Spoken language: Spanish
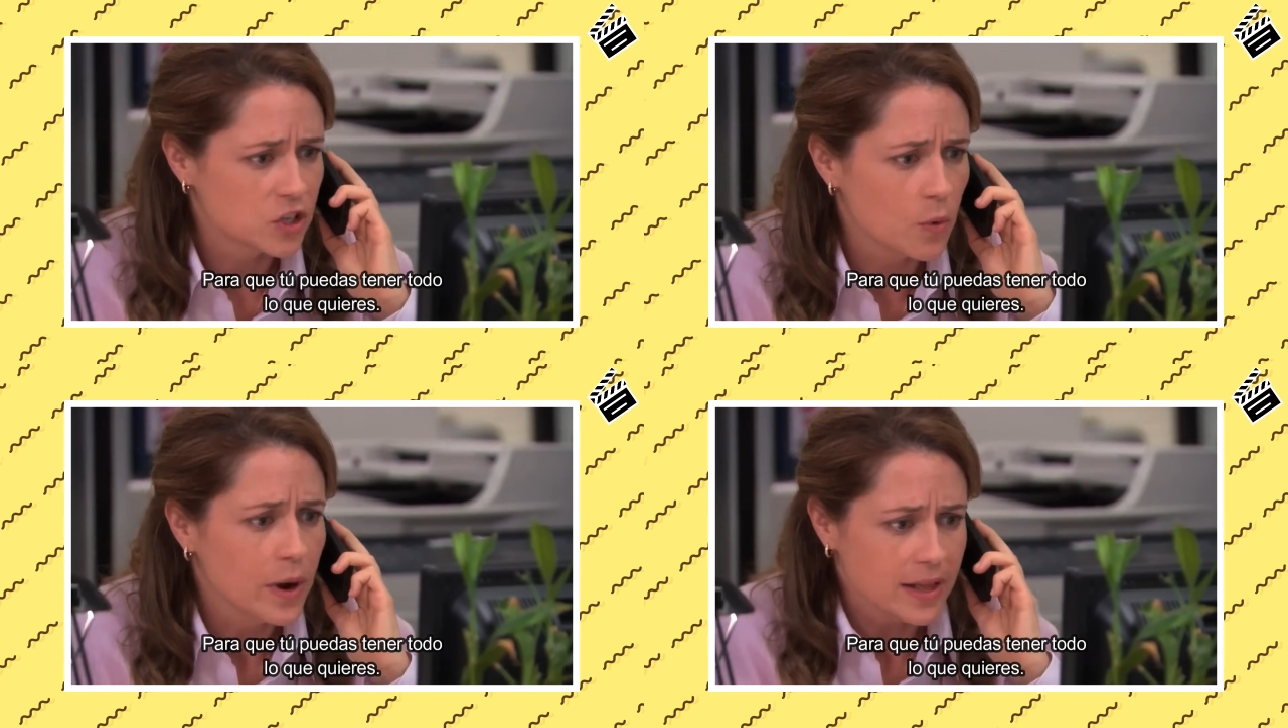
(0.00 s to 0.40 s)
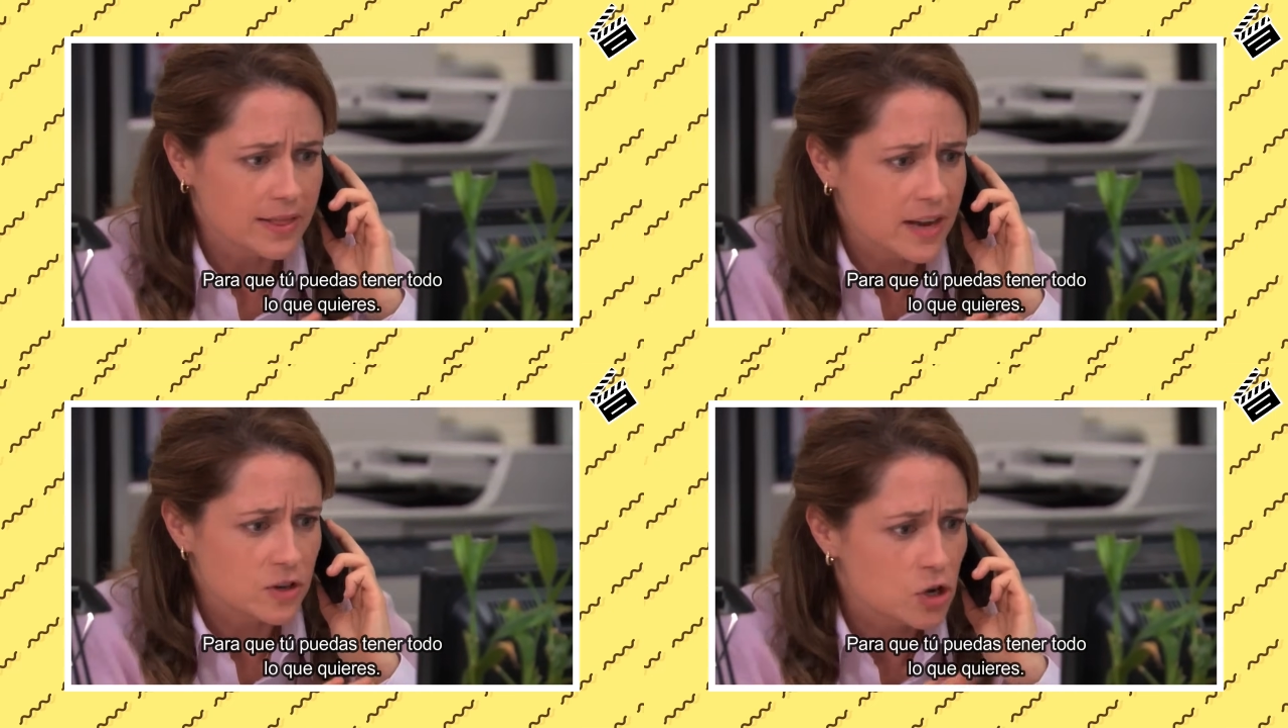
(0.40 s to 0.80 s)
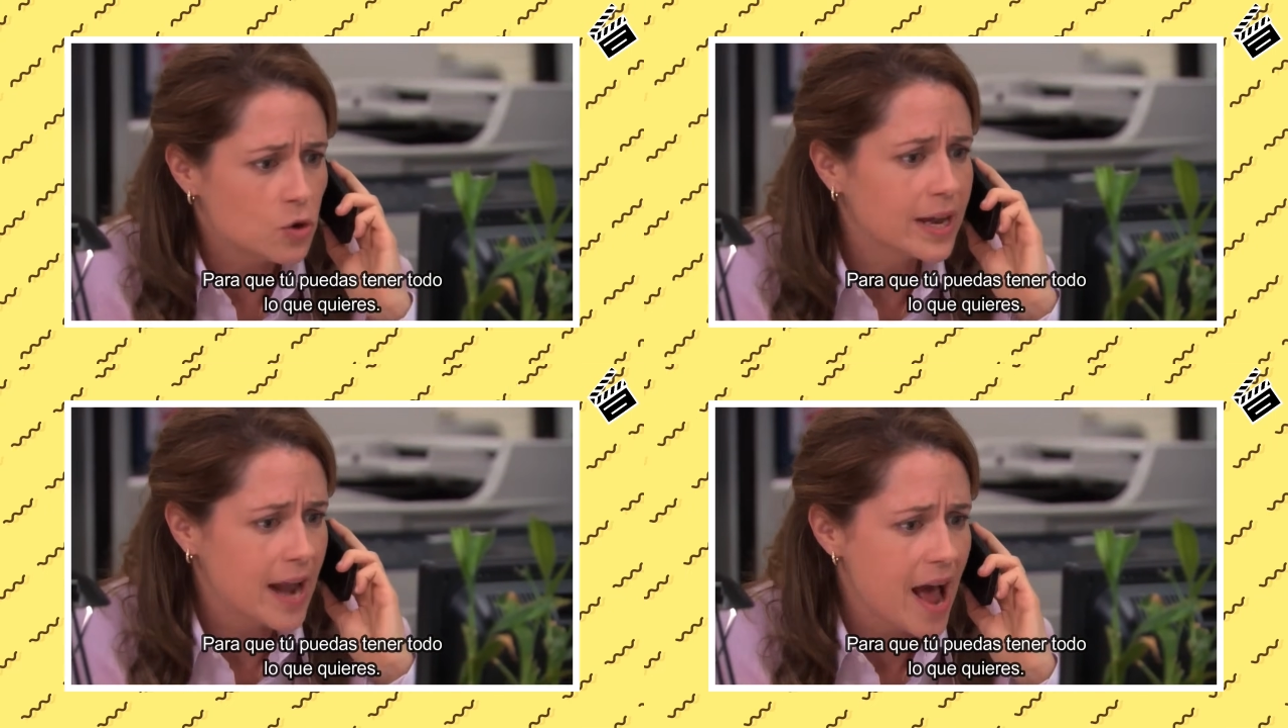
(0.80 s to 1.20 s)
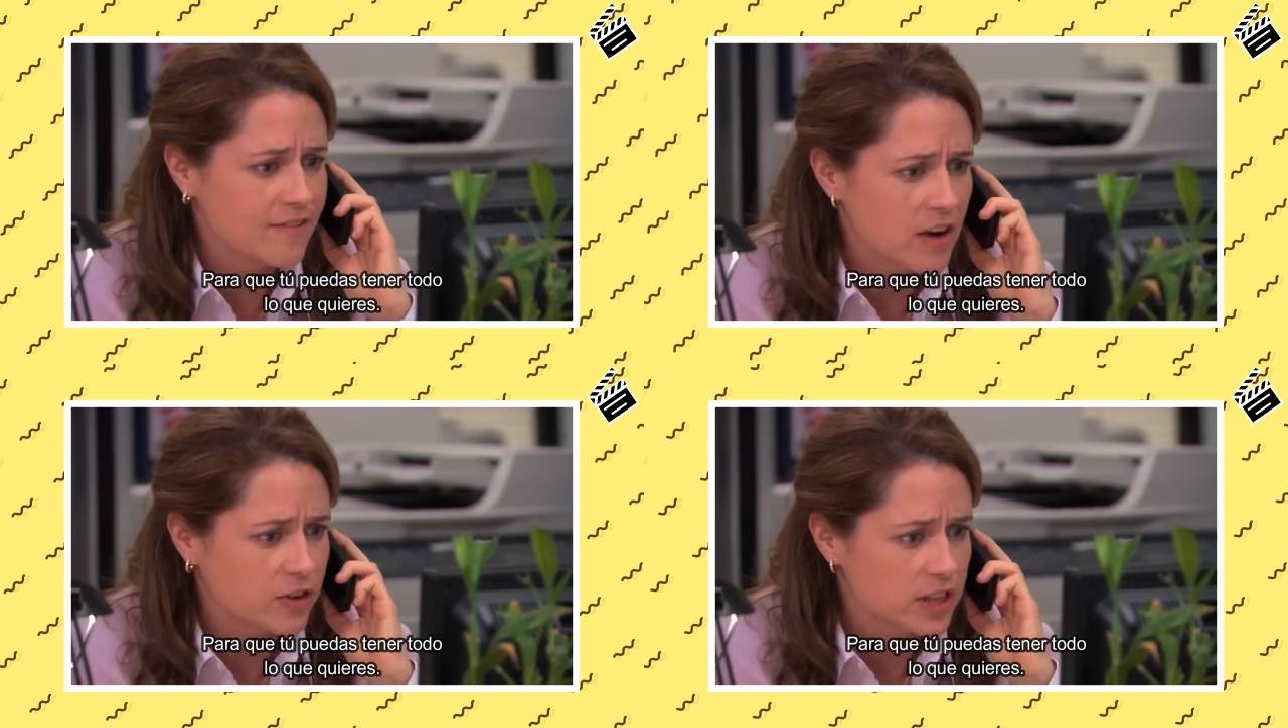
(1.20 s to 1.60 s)
So that you can
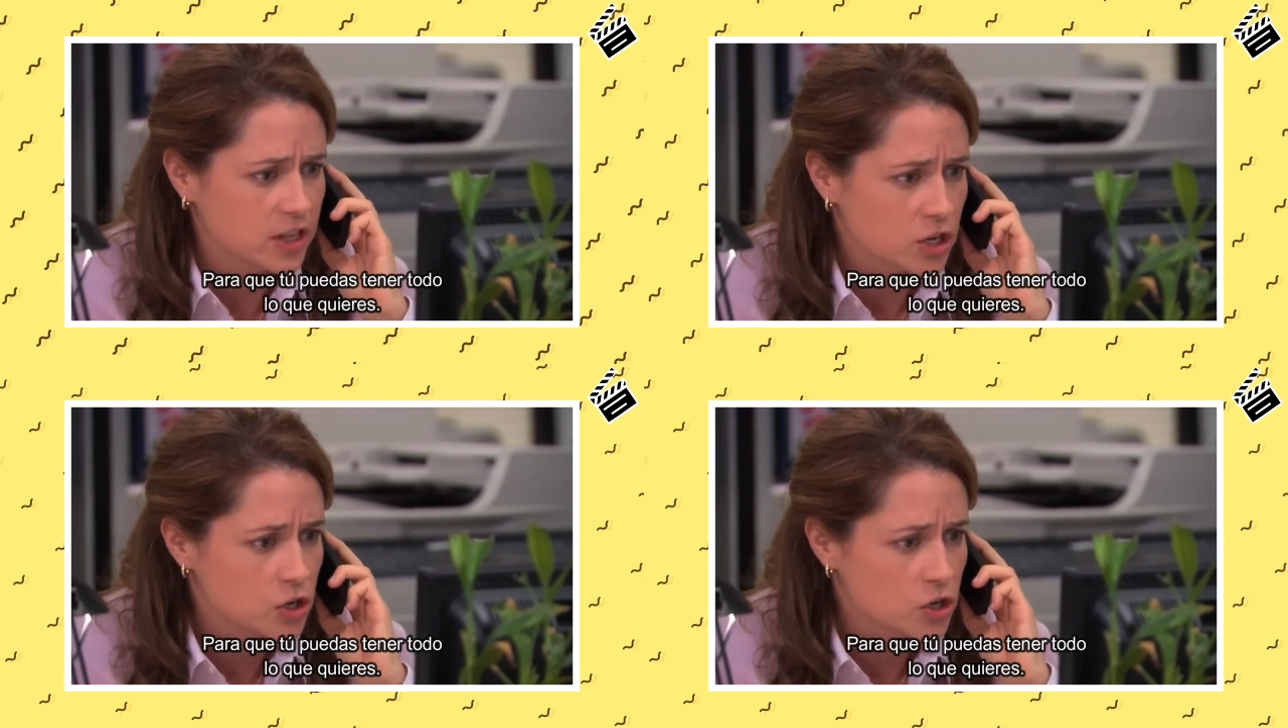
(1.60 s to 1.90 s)
have everything